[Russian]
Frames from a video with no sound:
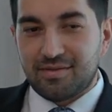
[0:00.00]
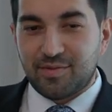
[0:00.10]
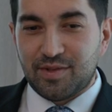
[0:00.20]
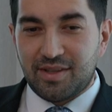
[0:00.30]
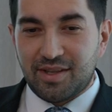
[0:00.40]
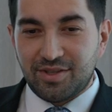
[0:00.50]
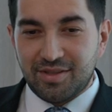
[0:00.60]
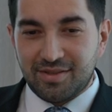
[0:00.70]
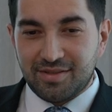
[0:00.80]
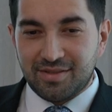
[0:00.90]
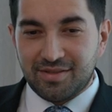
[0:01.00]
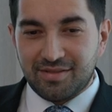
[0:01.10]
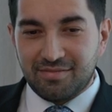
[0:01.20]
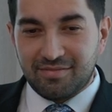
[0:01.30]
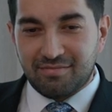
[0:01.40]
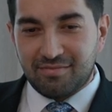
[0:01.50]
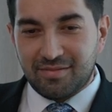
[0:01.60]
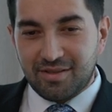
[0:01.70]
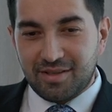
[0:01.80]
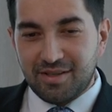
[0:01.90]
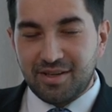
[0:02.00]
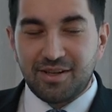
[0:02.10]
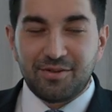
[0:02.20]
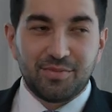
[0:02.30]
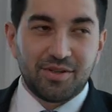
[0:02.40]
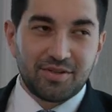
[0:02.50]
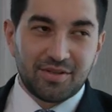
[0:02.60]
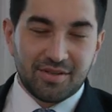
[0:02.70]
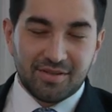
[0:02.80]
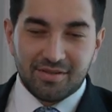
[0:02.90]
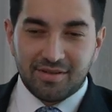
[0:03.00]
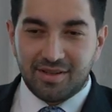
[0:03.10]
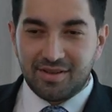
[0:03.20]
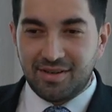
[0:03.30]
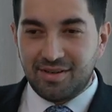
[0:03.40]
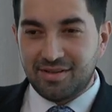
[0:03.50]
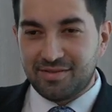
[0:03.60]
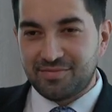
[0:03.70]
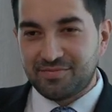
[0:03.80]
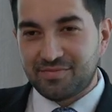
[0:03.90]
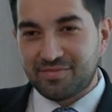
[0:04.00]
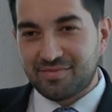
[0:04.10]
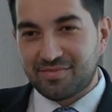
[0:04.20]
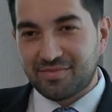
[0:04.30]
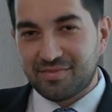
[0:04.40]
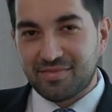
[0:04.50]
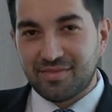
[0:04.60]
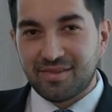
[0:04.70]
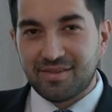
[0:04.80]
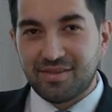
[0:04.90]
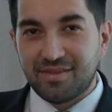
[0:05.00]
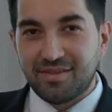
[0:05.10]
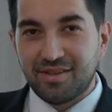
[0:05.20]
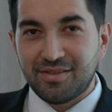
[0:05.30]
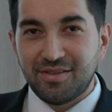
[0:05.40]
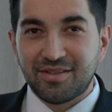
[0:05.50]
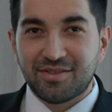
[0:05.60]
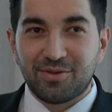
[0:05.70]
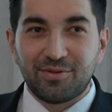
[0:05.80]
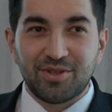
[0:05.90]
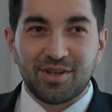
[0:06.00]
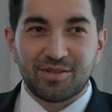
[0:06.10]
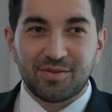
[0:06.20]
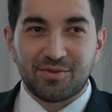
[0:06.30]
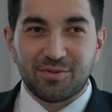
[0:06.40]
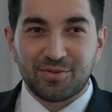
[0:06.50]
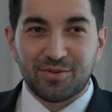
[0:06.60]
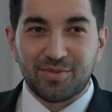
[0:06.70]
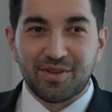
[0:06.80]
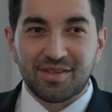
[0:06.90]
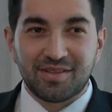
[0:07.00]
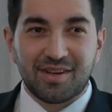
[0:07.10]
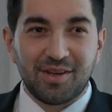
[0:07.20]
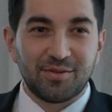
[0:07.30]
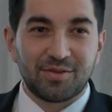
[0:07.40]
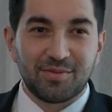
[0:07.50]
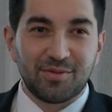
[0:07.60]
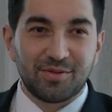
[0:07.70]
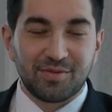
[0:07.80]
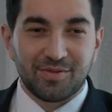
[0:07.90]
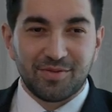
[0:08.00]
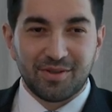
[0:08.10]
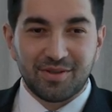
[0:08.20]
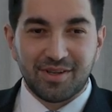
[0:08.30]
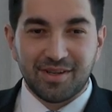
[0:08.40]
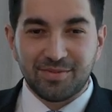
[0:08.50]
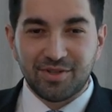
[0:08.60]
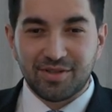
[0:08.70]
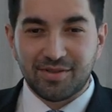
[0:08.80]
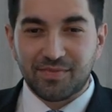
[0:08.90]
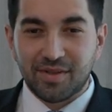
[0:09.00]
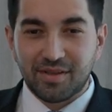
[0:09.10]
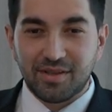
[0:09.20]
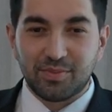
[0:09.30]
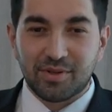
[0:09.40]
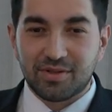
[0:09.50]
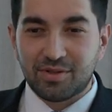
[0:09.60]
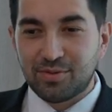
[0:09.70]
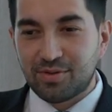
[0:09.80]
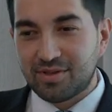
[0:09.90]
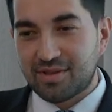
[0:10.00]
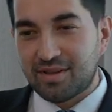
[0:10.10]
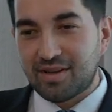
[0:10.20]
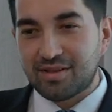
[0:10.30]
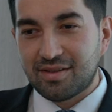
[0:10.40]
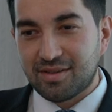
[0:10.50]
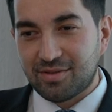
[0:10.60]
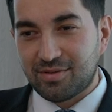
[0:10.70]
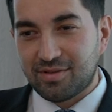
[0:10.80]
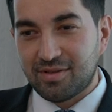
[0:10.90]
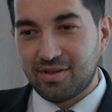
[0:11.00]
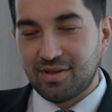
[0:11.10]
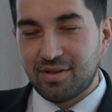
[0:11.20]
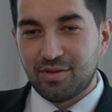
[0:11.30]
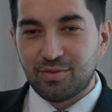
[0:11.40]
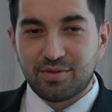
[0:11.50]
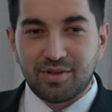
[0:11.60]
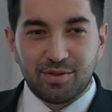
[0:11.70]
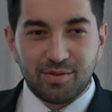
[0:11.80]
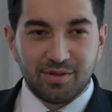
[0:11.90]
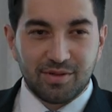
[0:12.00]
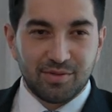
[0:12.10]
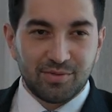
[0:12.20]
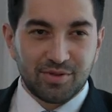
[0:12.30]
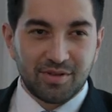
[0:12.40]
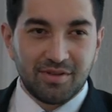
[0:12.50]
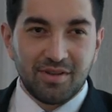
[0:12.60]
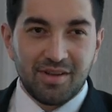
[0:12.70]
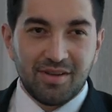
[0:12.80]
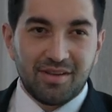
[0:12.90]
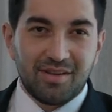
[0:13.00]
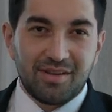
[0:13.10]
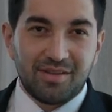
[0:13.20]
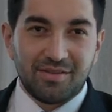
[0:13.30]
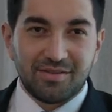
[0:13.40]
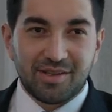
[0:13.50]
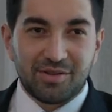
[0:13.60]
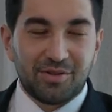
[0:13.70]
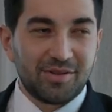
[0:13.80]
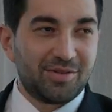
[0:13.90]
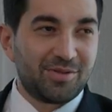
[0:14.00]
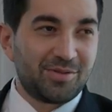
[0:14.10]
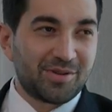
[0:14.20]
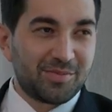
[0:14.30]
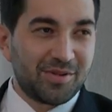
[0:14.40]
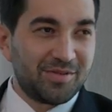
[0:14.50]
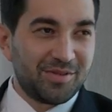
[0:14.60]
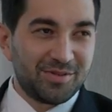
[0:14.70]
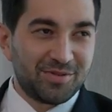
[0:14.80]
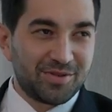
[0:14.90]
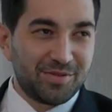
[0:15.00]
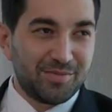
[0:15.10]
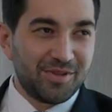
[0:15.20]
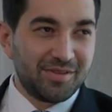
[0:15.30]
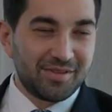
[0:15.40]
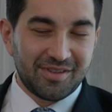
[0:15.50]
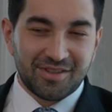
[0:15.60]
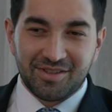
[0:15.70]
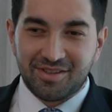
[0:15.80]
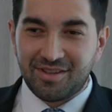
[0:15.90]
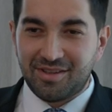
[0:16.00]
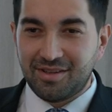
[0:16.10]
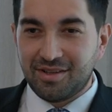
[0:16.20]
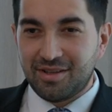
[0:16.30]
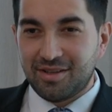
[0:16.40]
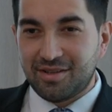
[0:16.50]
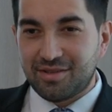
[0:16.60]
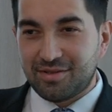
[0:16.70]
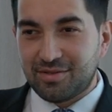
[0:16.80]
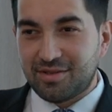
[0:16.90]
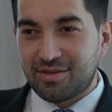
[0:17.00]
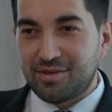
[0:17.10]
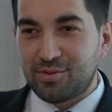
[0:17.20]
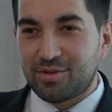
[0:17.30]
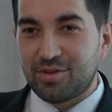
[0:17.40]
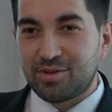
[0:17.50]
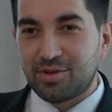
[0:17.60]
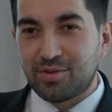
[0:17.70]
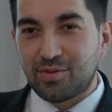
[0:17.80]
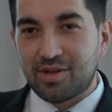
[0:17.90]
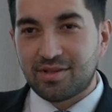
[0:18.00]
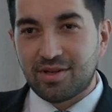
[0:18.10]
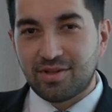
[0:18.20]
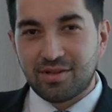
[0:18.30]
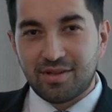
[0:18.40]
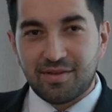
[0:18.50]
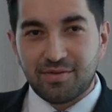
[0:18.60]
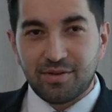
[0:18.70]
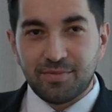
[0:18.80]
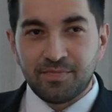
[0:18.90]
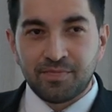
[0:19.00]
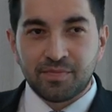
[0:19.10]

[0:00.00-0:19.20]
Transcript: Задача генерального менеджера отеля э, не, не заключается в том, чтобы настраивать работу всего отеля. Обычно есть процедуры, стандарты, которые установлены уже э, задолго до того, как появились уже мы, наш отель. То есть эта индустрия существует достаточно давно.